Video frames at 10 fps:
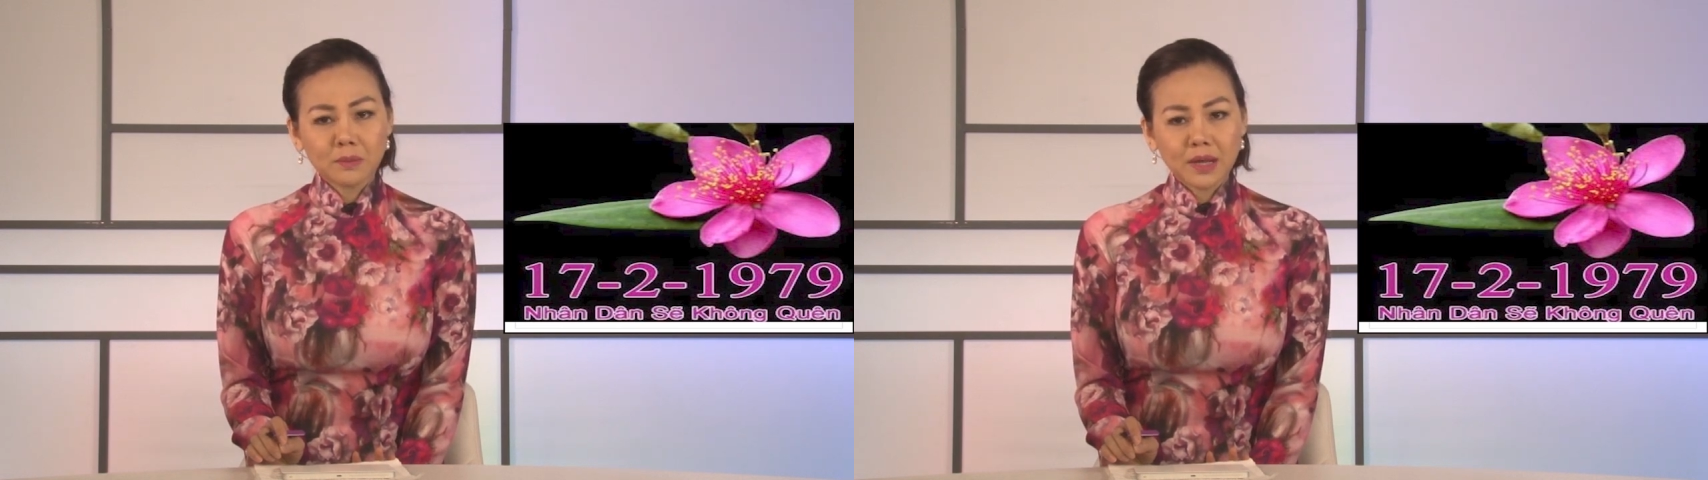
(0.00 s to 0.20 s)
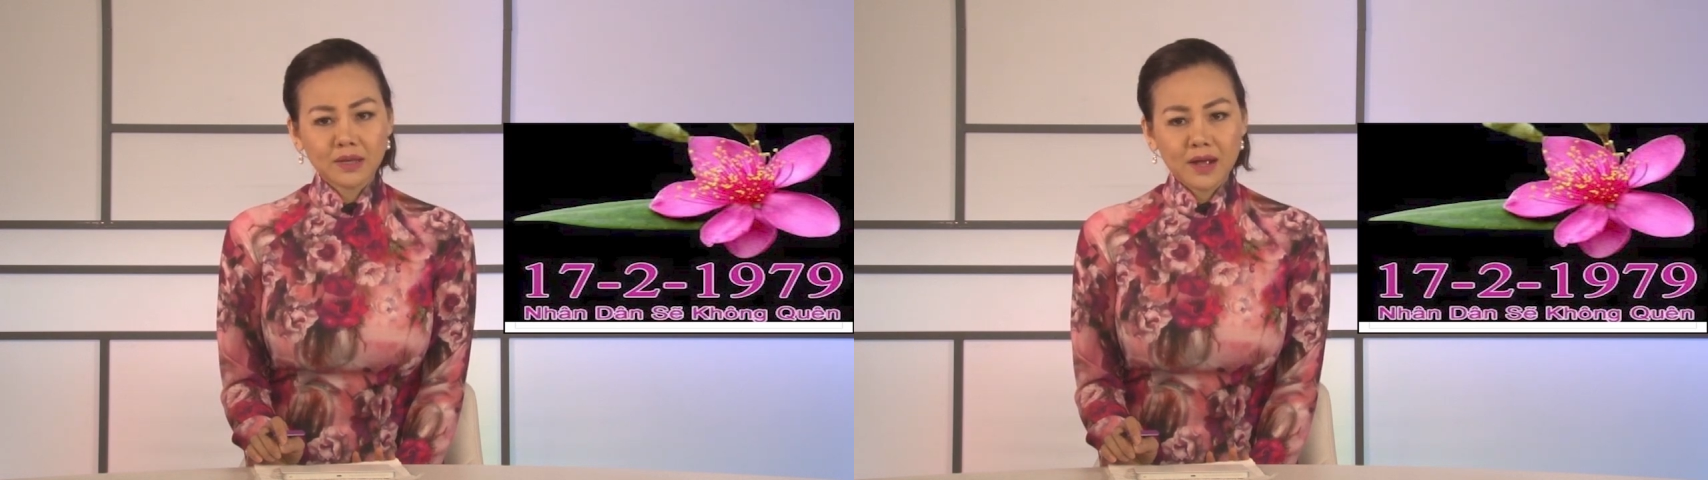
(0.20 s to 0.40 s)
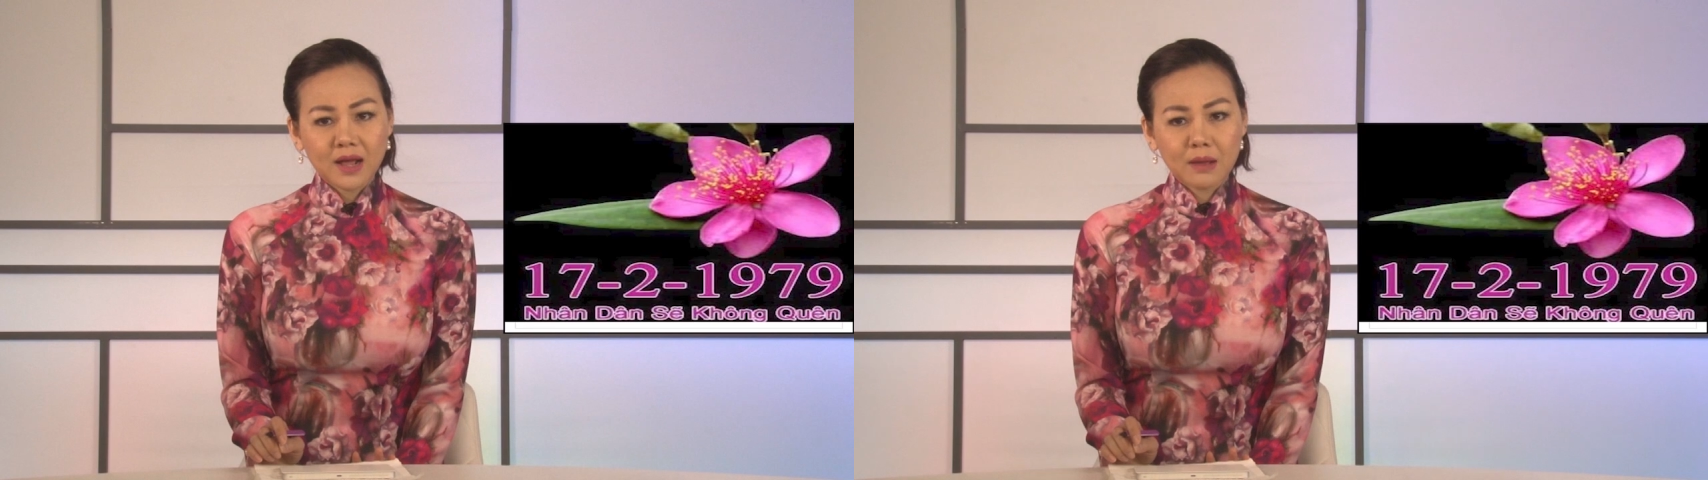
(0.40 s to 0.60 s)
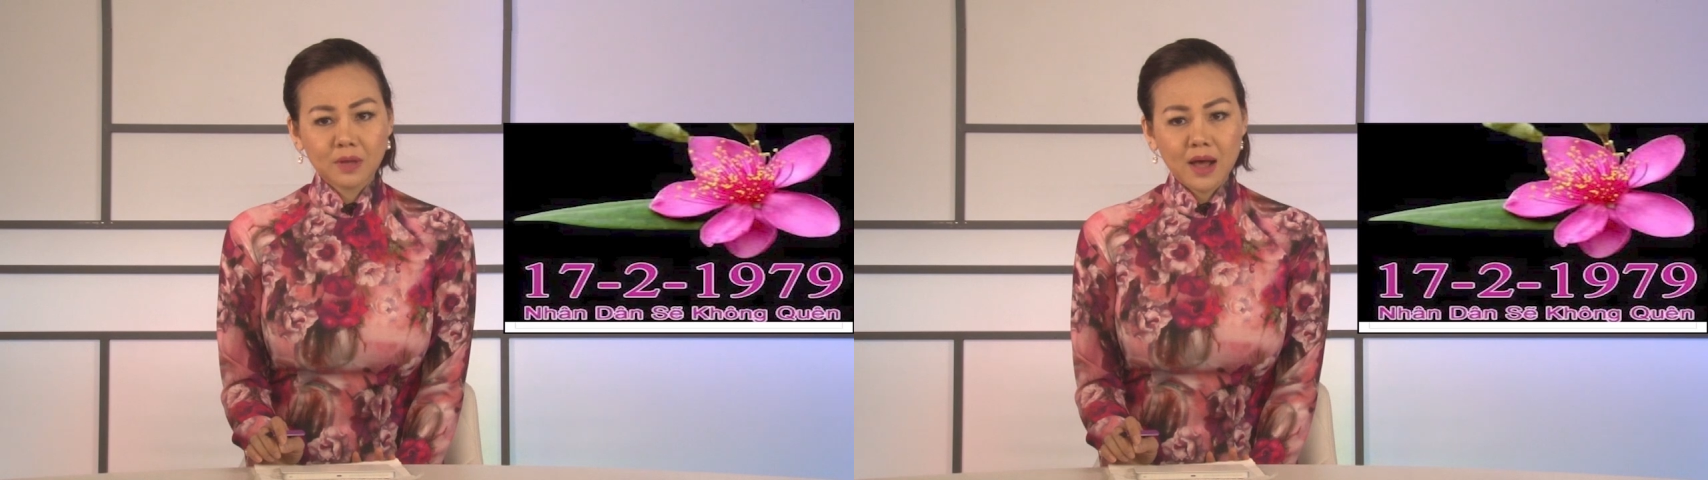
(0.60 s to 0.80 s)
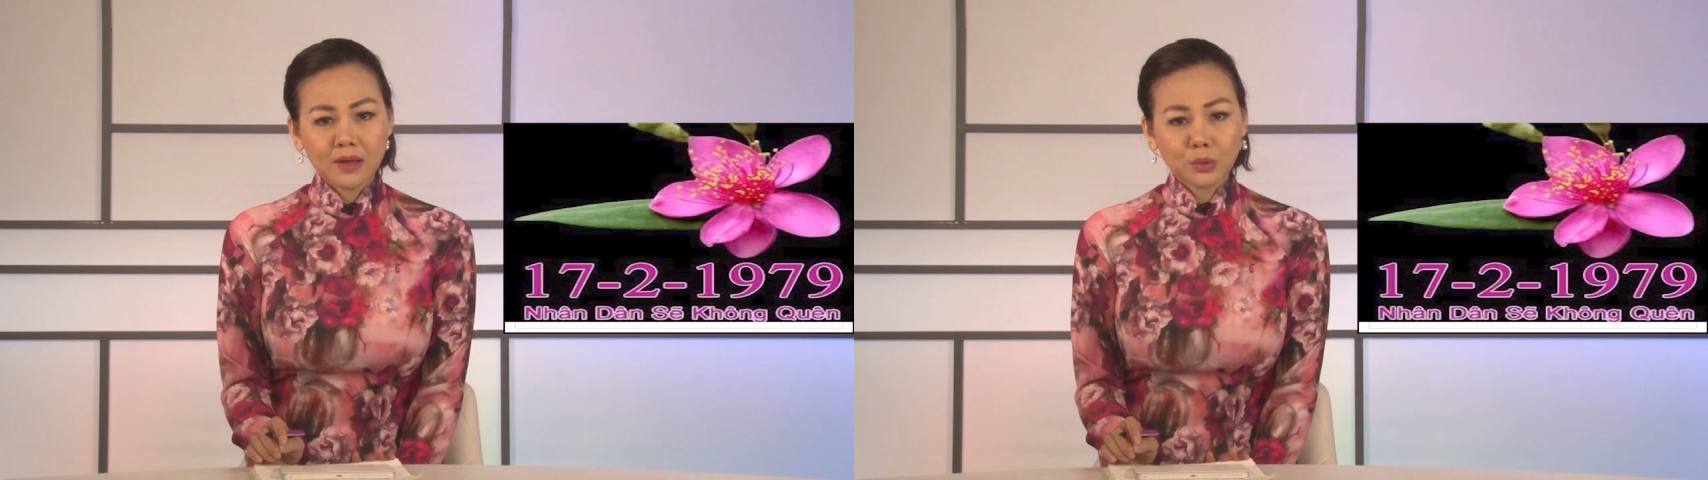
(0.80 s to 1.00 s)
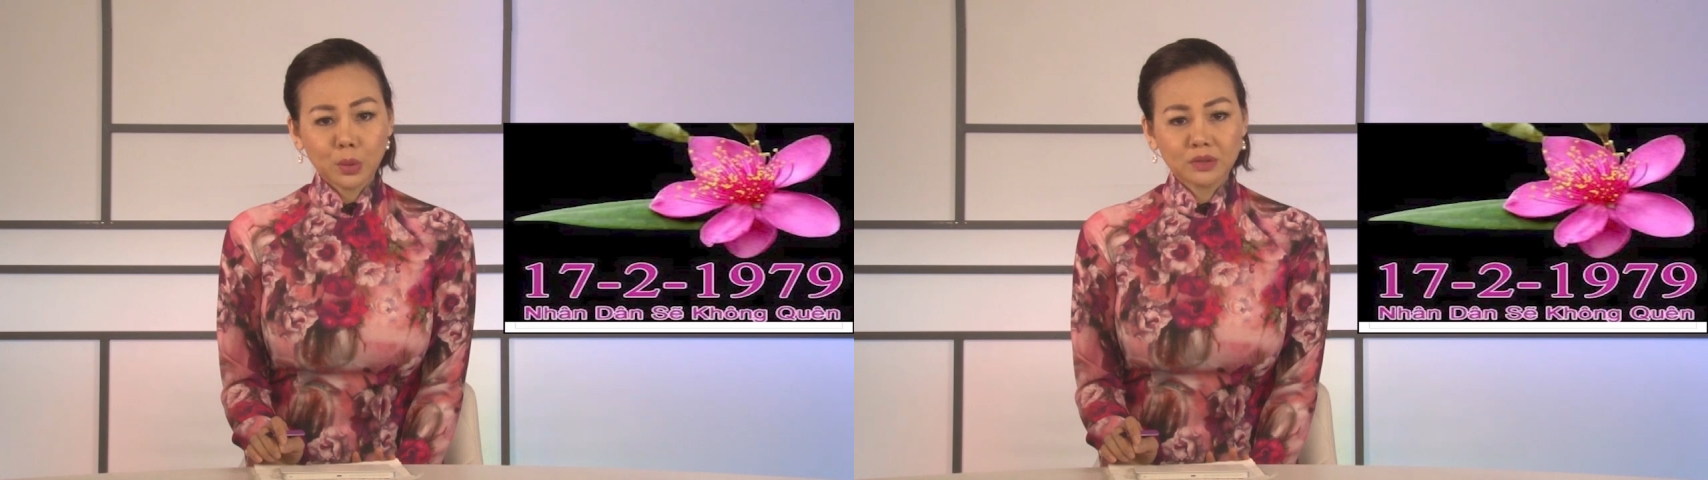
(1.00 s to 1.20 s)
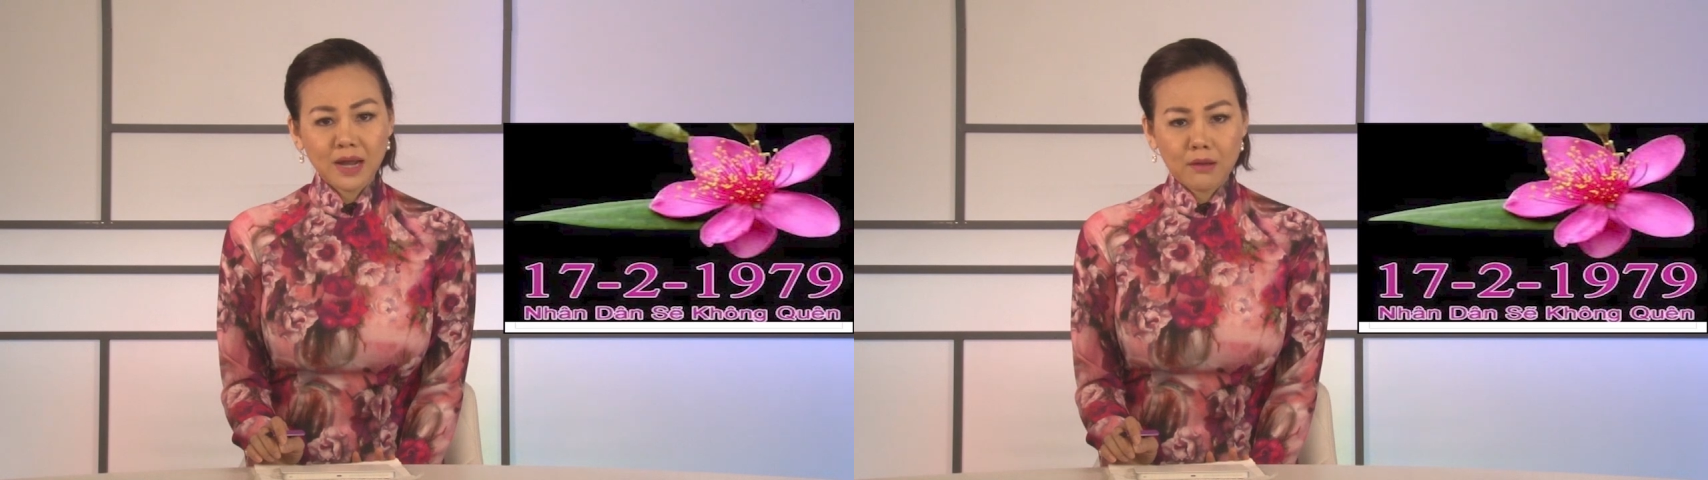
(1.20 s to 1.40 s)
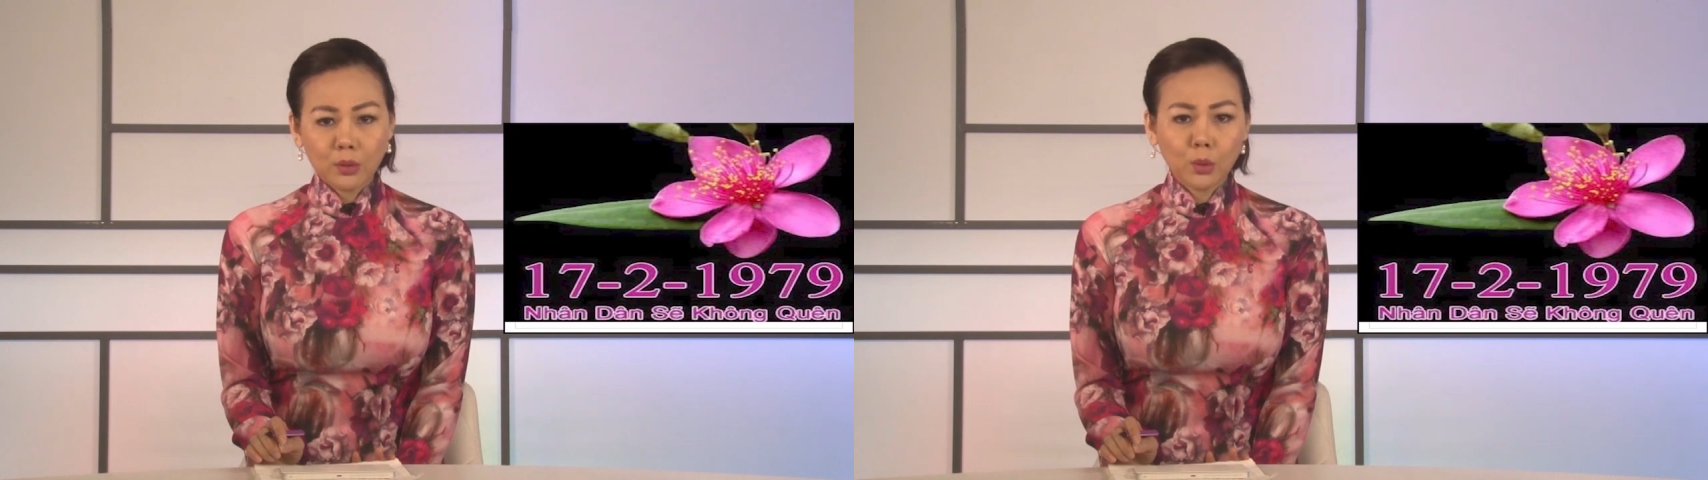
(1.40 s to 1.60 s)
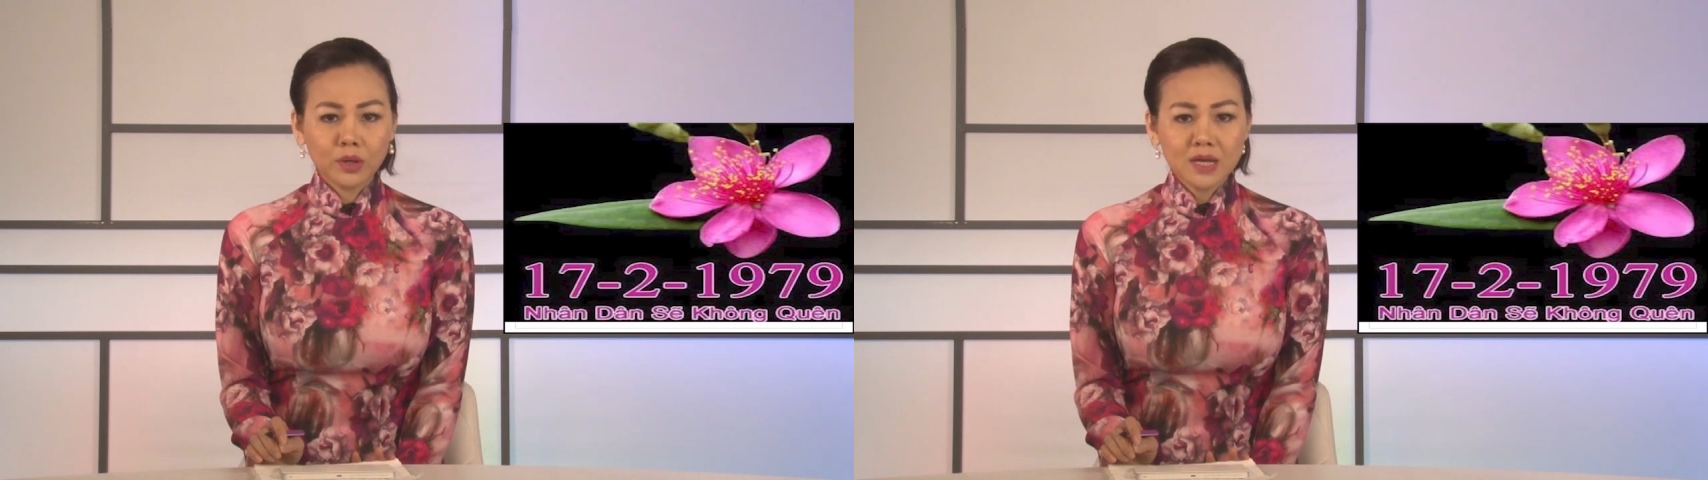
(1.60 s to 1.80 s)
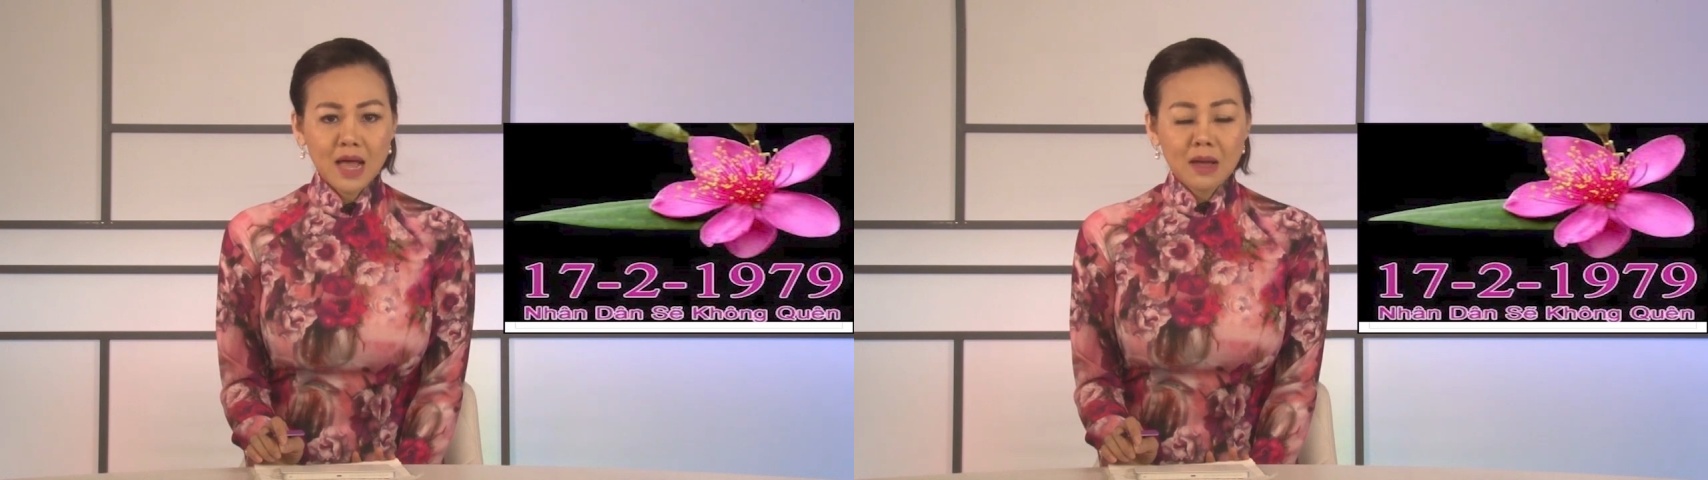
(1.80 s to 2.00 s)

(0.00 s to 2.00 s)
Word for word: 2022, tôi ra Hà Nội,